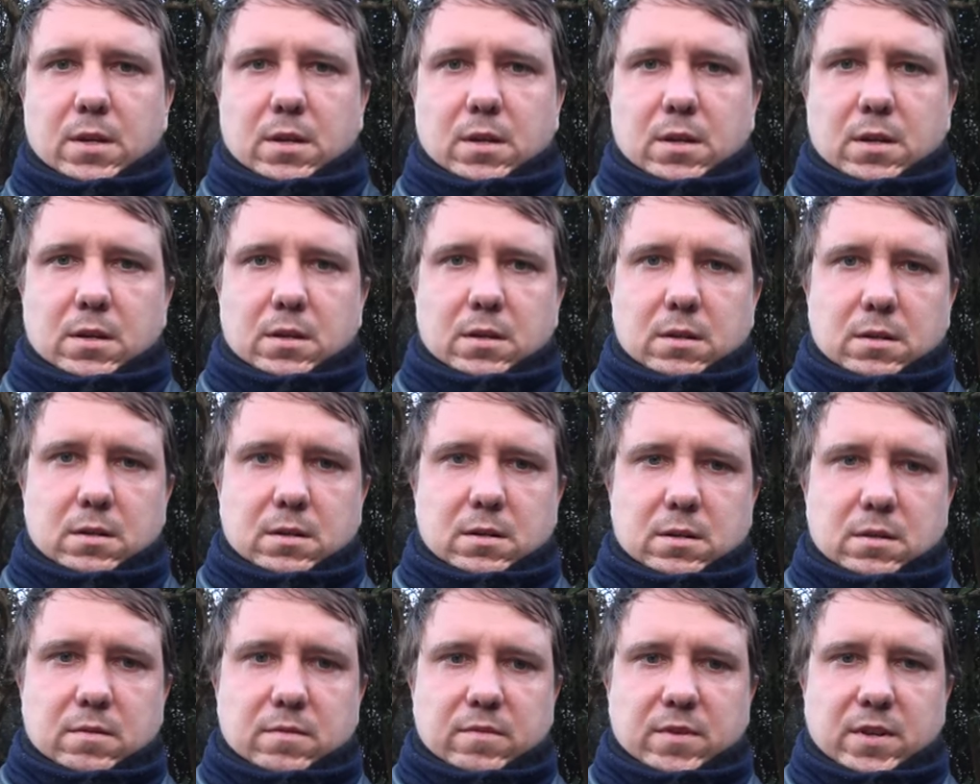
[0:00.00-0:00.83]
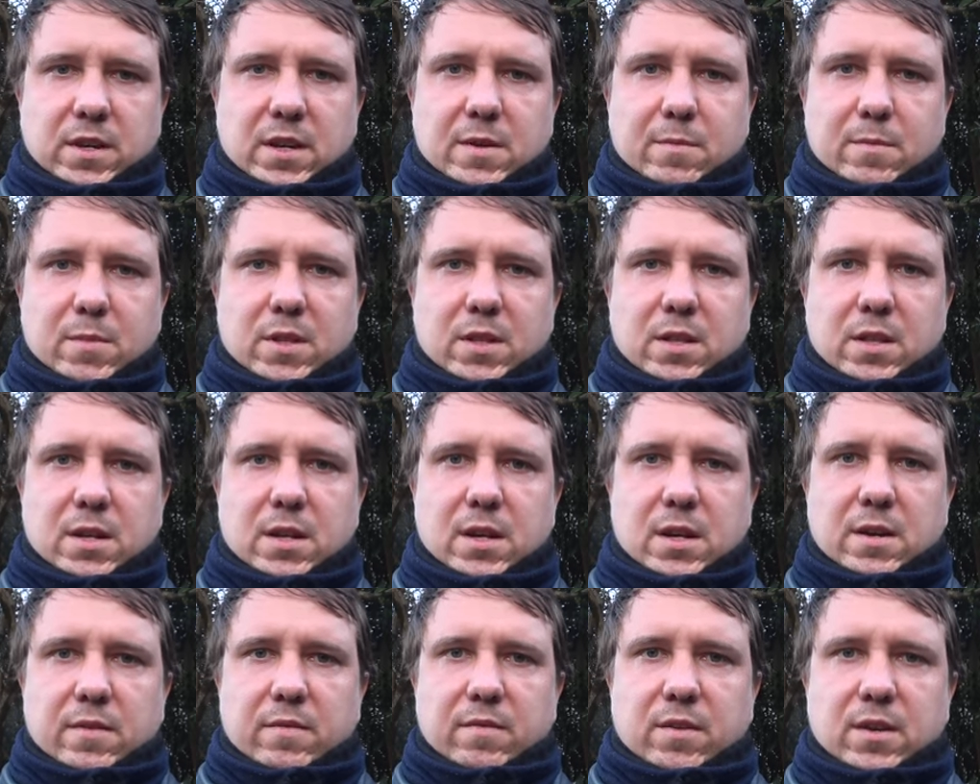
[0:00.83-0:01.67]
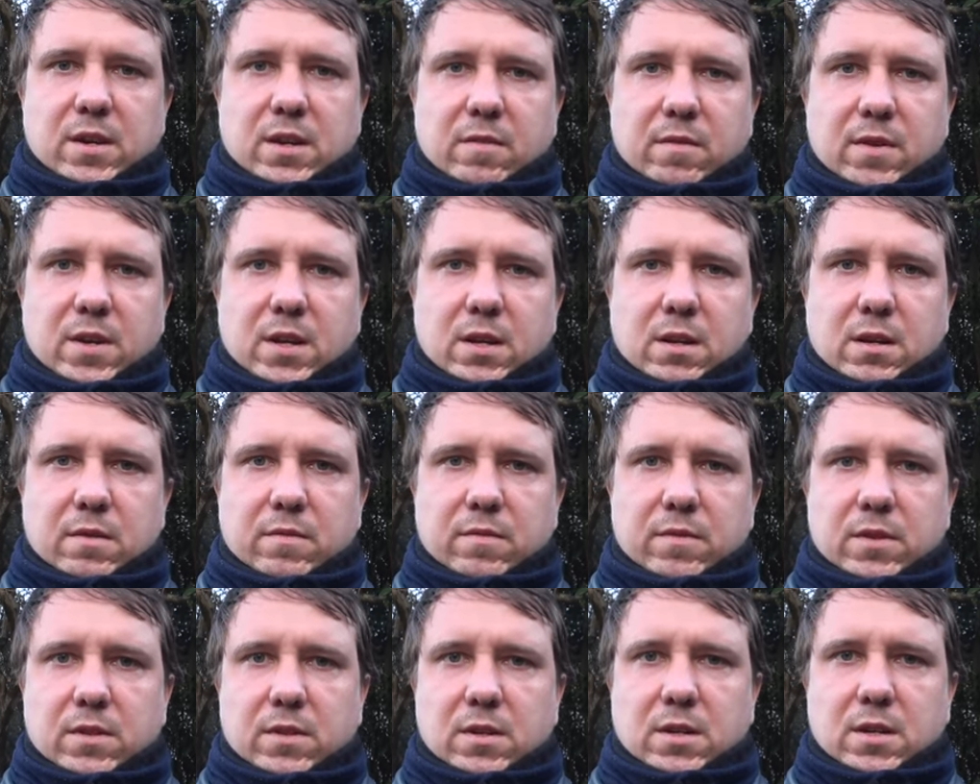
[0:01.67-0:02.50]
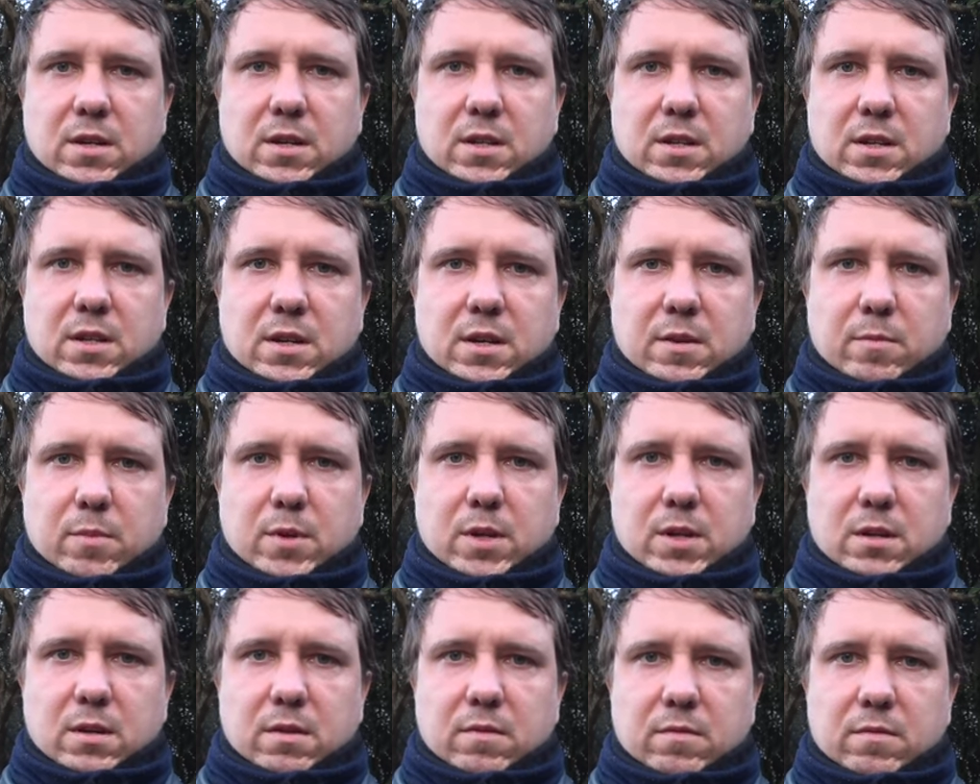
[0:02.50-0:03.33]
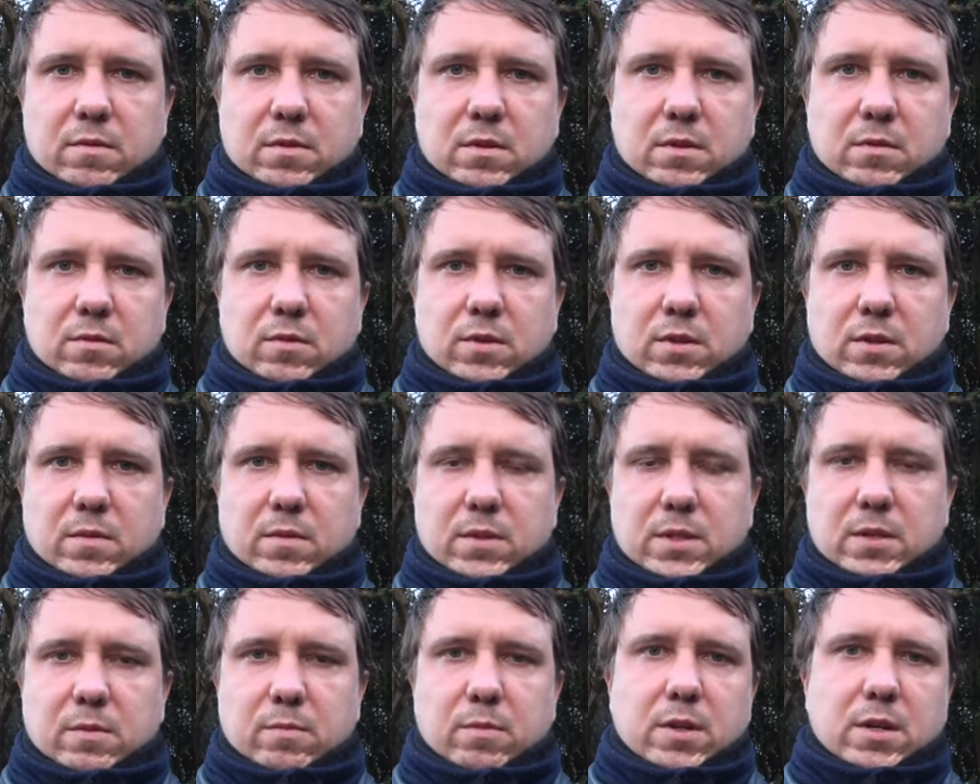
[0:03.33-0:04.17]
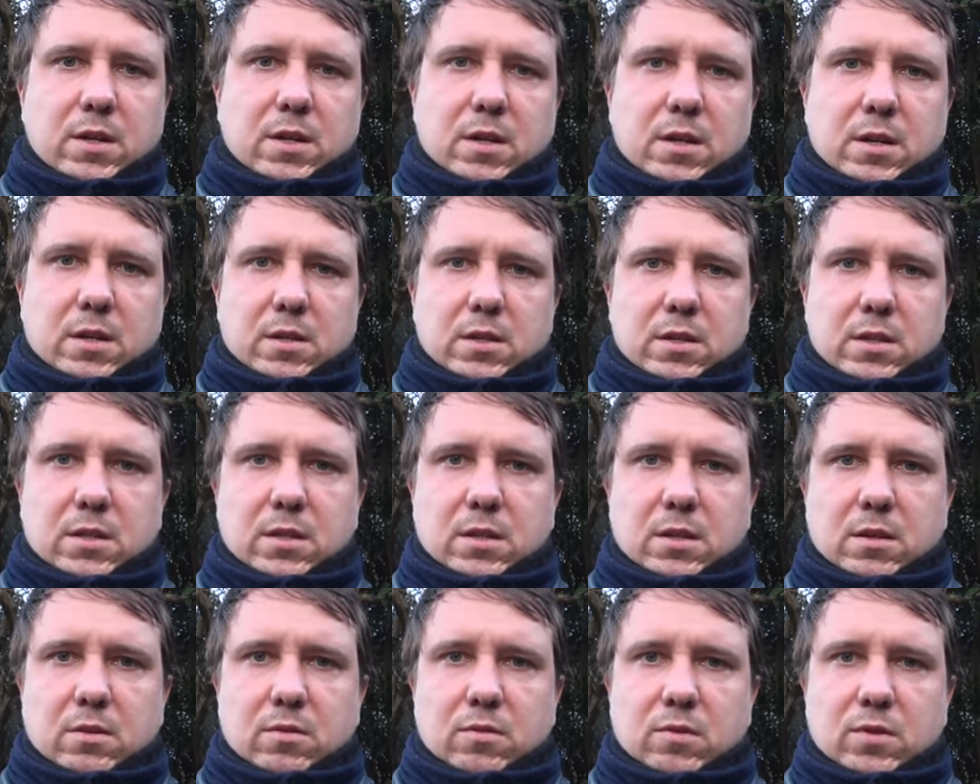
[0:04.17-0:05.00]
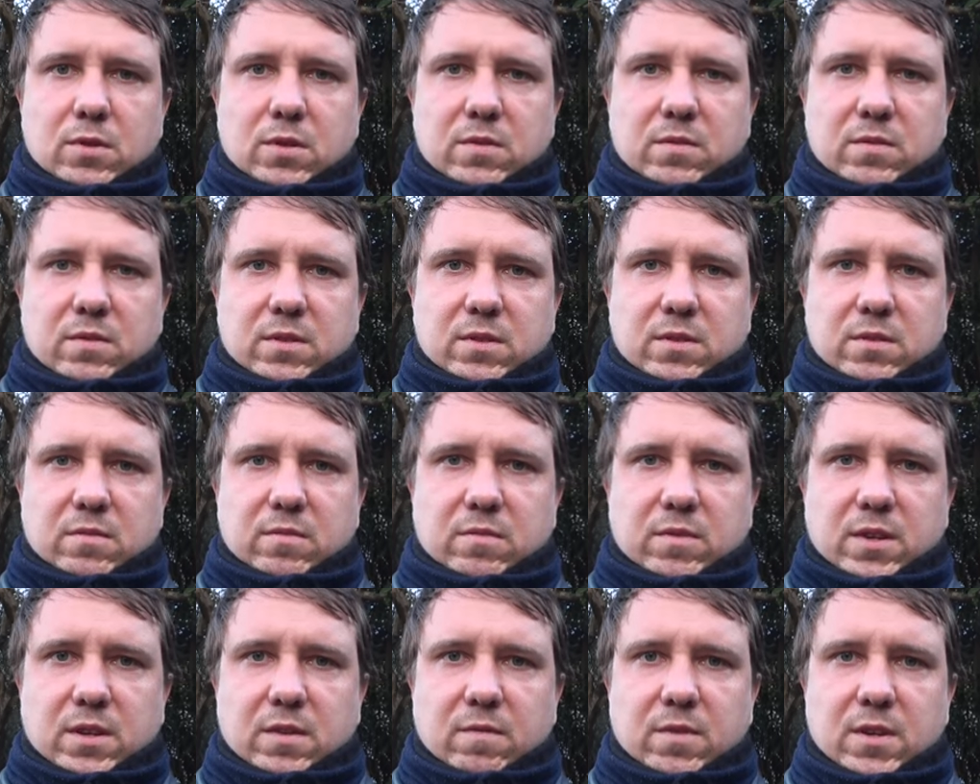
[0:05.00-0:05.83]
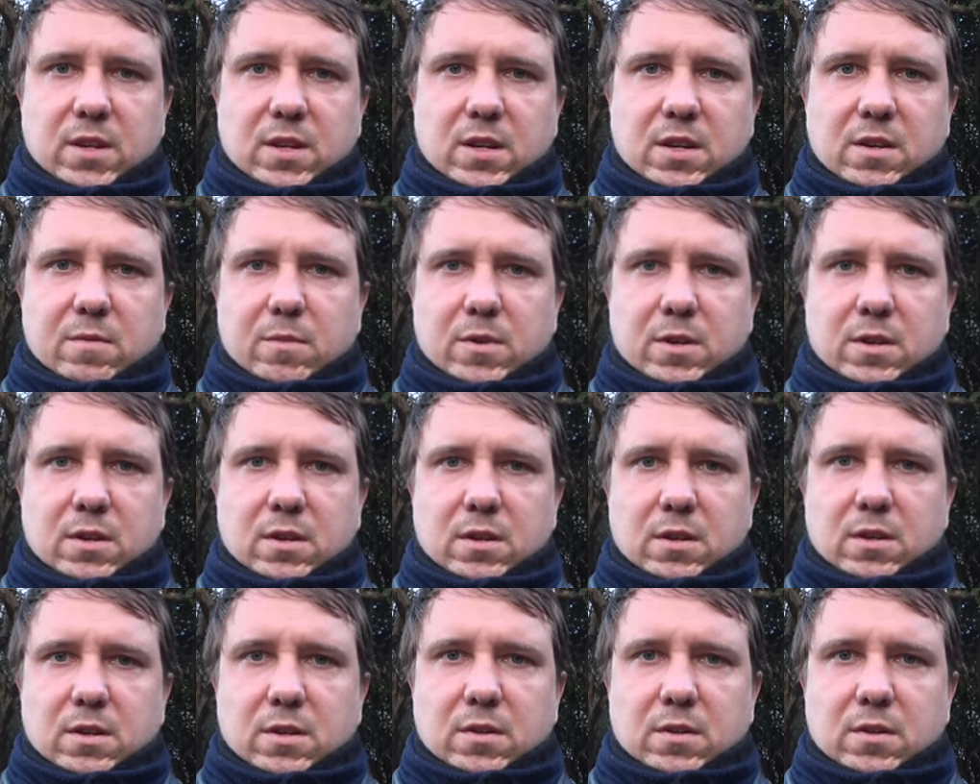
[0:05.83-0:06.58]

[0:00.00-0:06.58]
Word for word: а, время для фейерверков, это ханаби, люди собираются, идут с фейерверками,